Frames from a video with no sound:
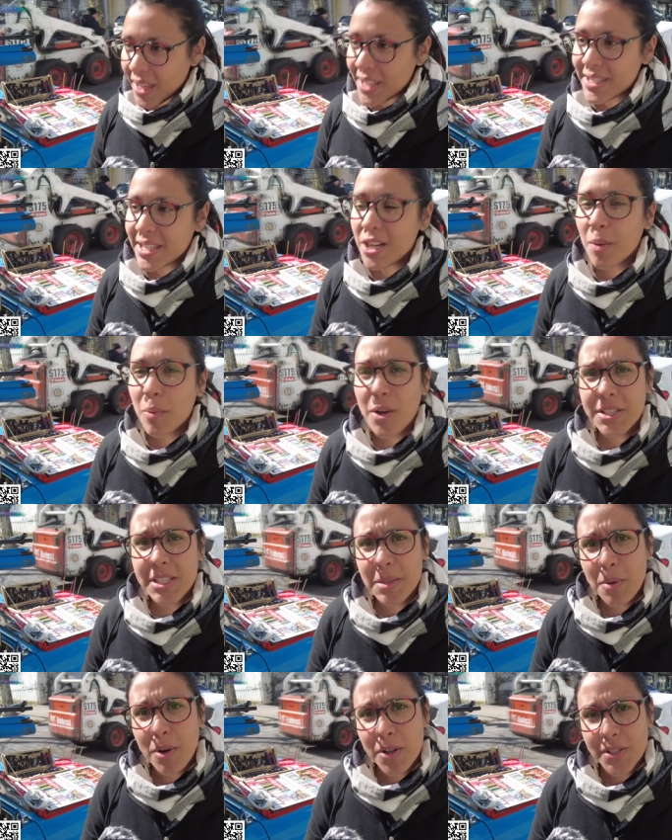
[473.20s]
y sí, como
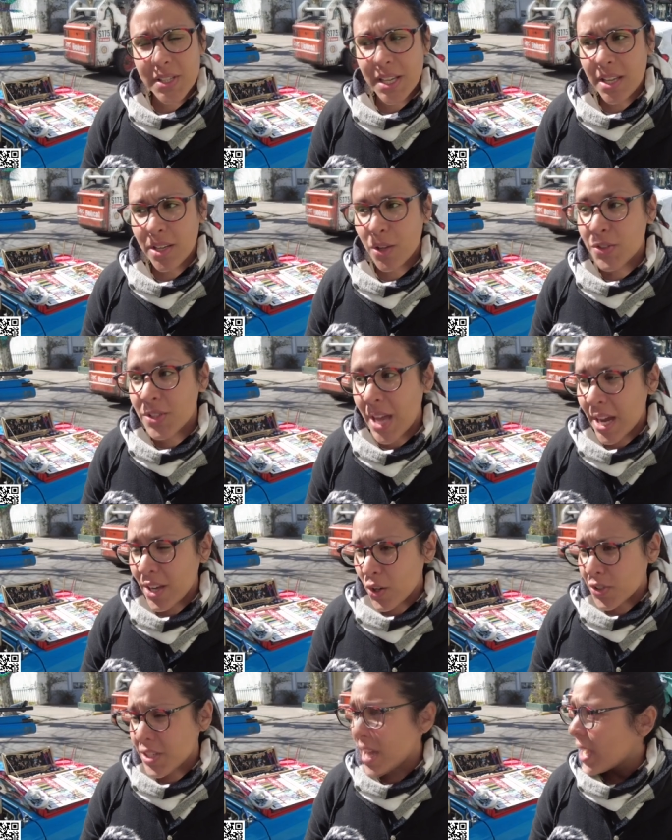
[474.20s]
decís vos, eh, ah,
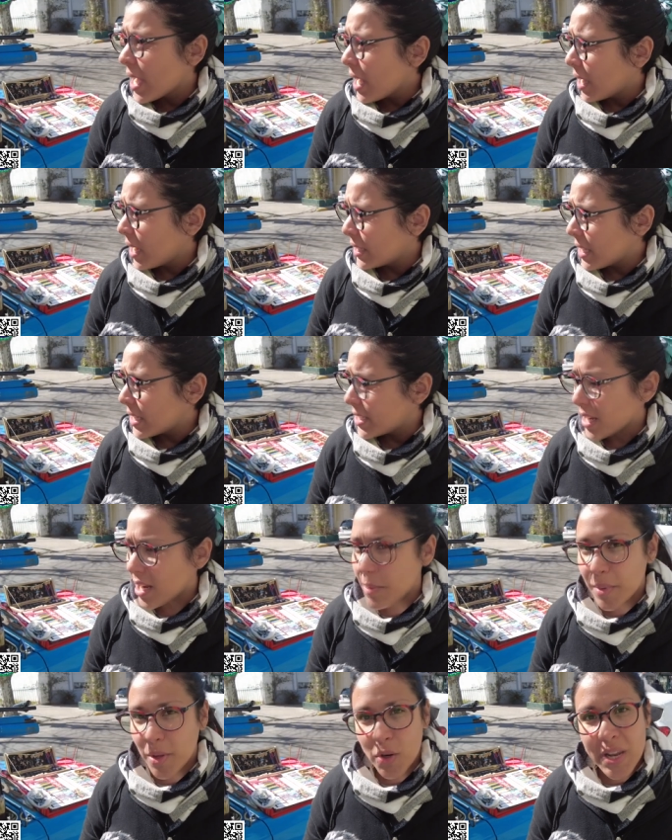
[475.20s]
no, sé acá qué tal
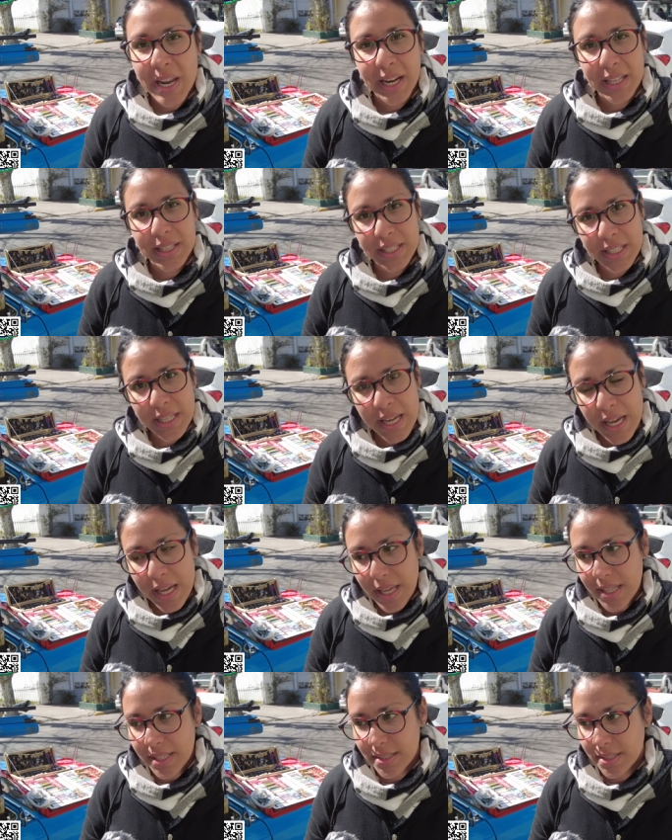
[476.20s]
será, pero en
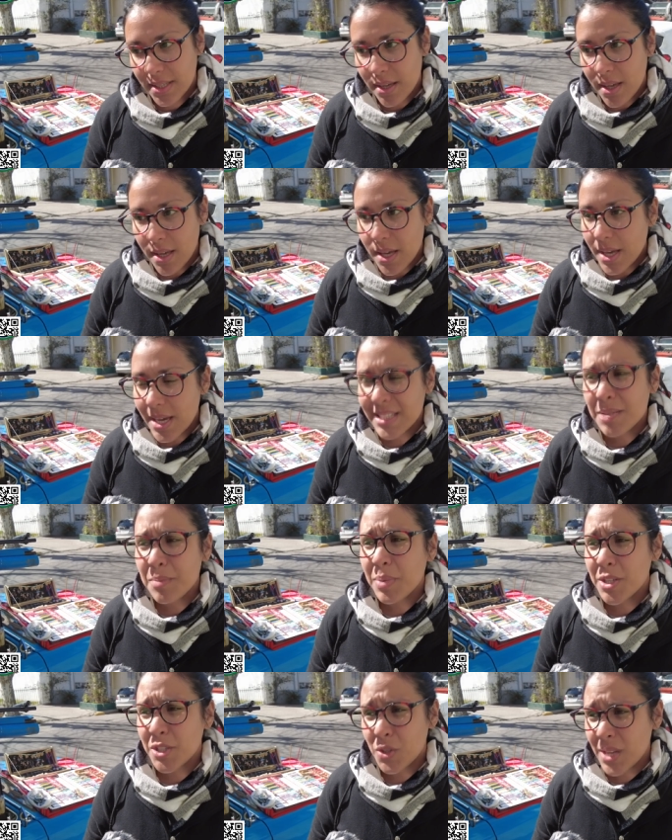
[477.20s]
Argentina es, es
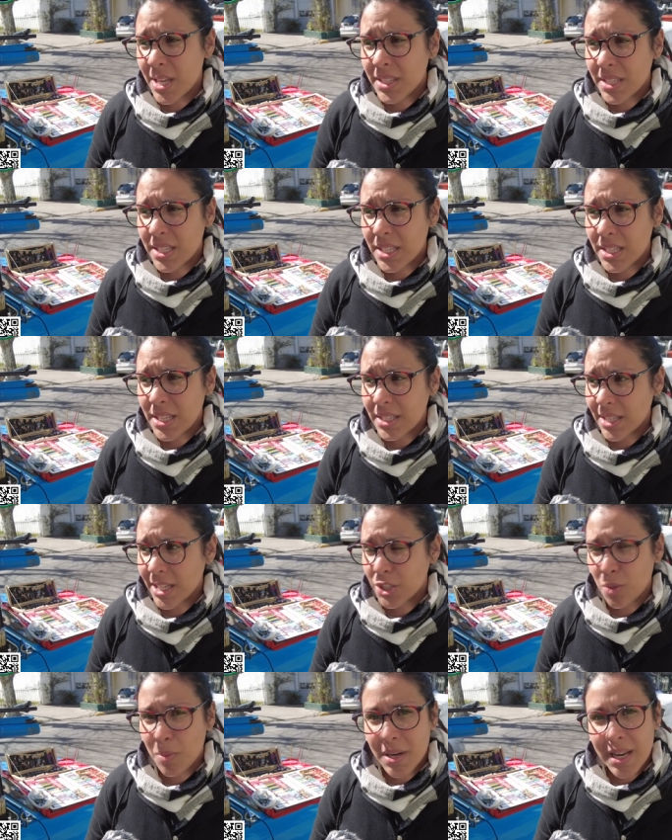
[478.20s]
impresionante y te
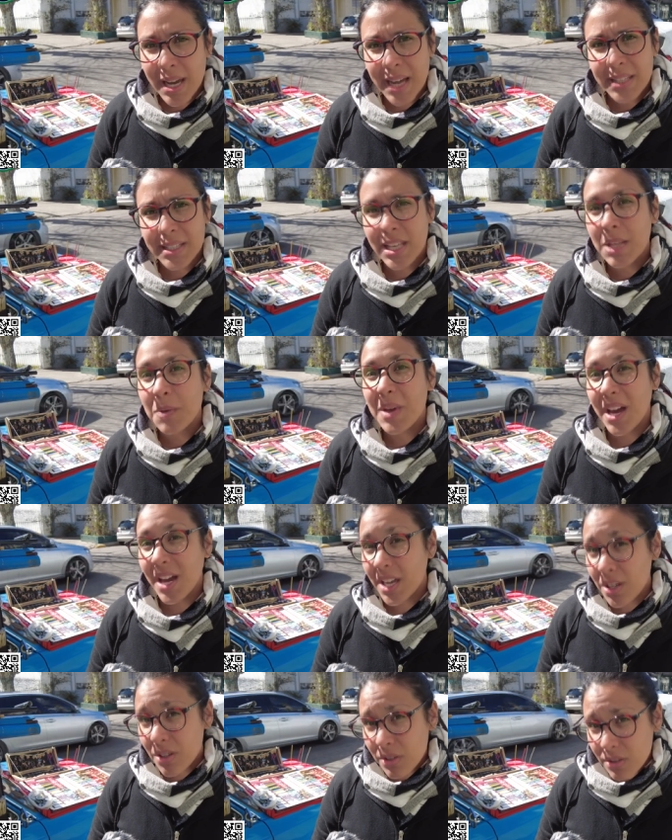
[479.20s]
asombra la cantidad de
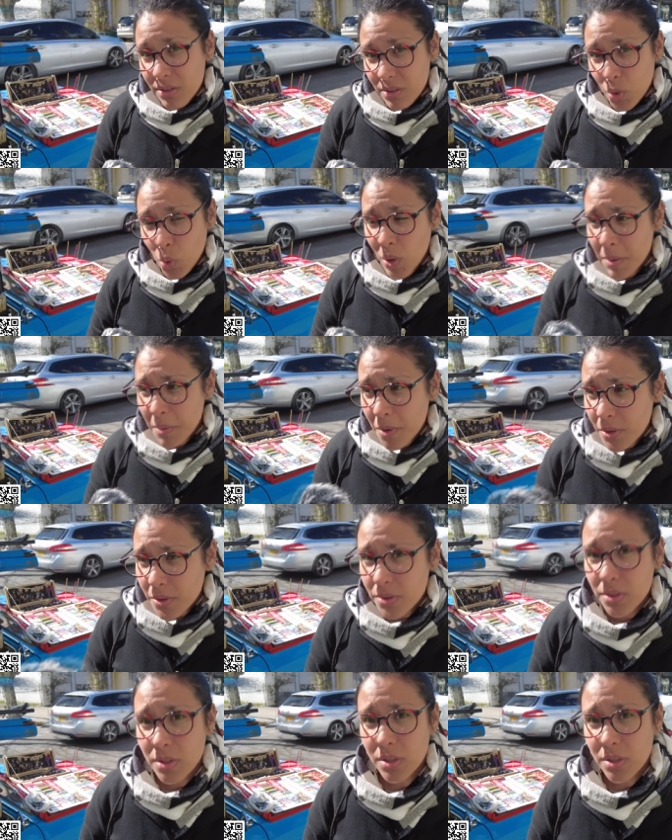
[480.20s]
viajeros nuevos. Tenemos